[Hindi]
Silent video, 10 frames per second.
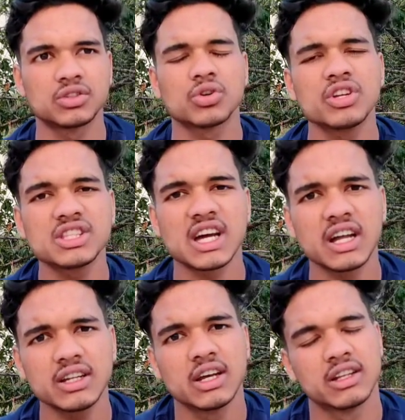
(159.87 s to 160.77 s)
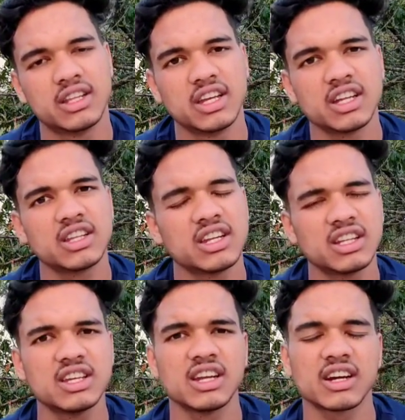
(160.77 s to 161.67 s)
जो इंसान धीरे
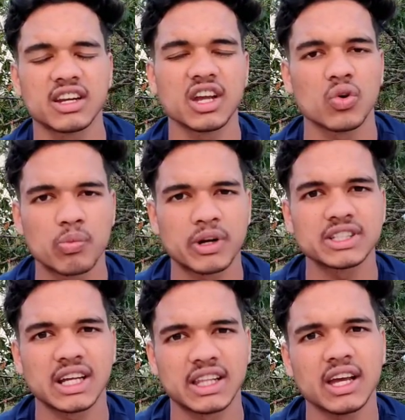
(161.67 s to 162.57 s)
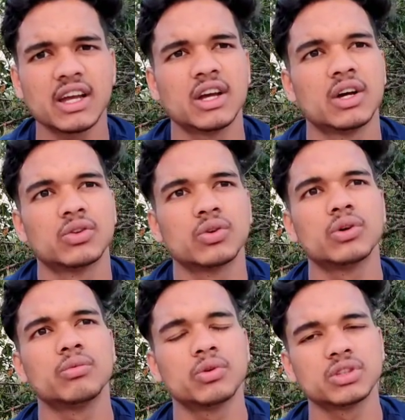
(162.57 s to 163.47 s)
धीरे धीरे करके ऊपर जाता है तो
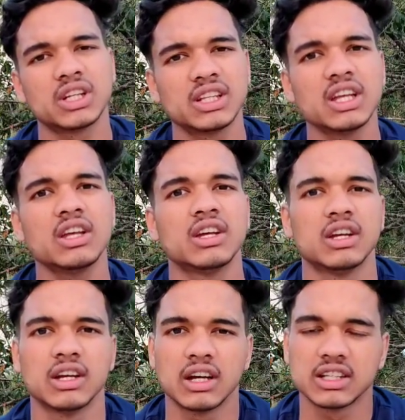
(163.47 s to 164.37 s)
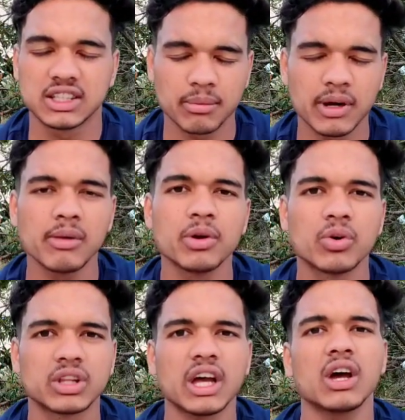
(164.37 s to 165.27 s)
वो जल्दी सफल भी
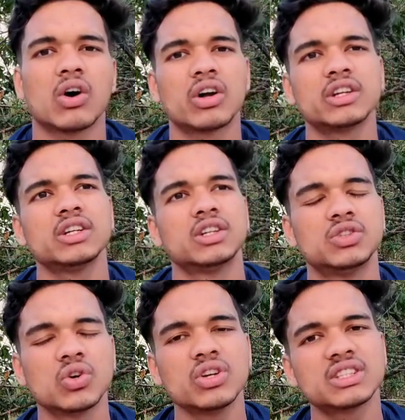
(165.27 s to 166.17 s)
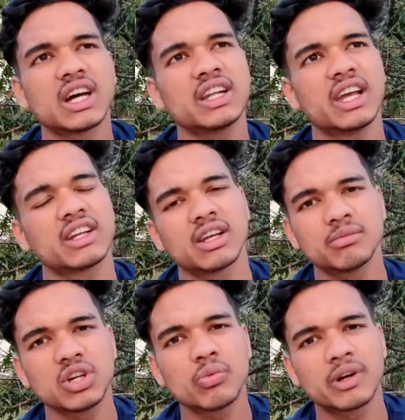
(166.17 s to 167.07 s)
होता है और जो इंसान
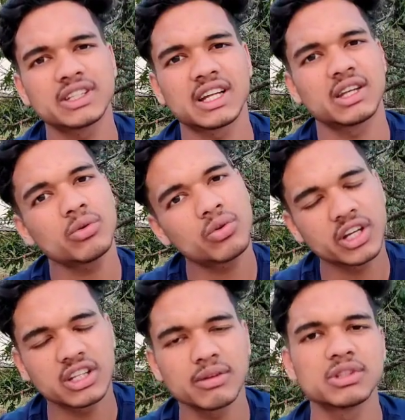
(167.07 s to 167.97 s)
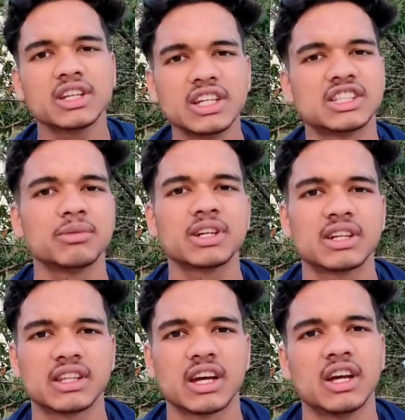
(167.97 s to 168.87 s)
एकदम से ऊपर जाता है वो एकदम से नीचे भी
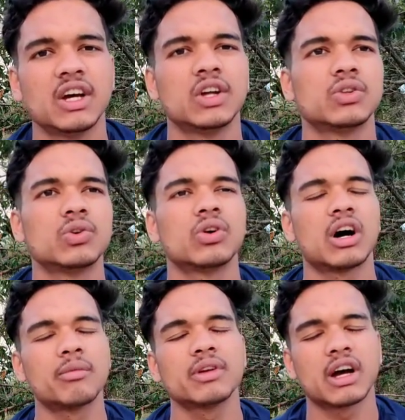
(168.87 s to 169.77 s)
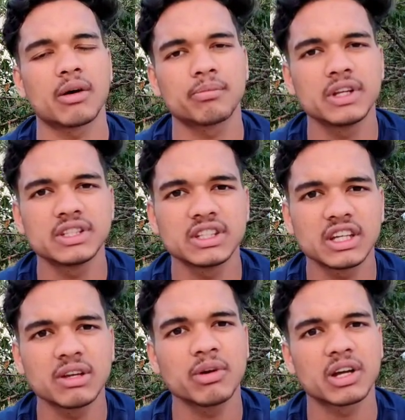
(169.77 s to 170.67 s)
गिरता है तो अब अपनी
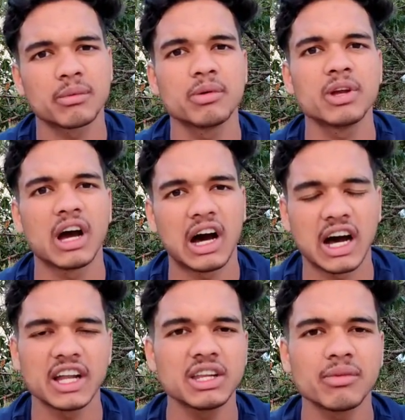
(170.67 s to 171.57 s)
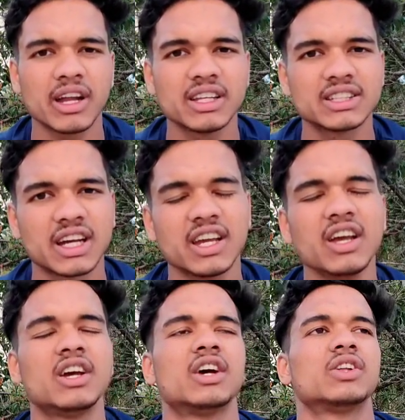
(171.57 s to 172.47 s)
ज़िंदगी में कभी भी हार नहीं माननी
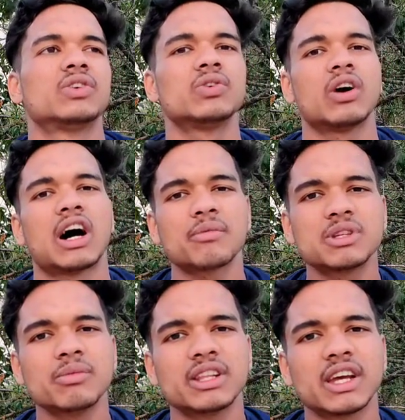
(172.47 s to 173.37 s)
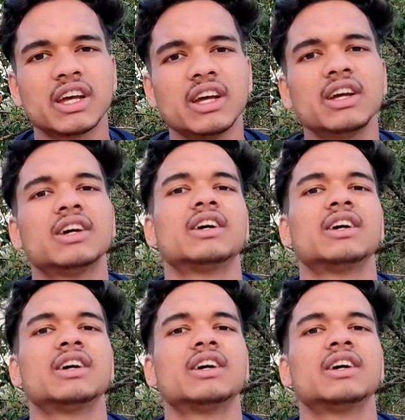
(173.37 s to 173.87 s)
चाहिए तो आपसे मिलते हैं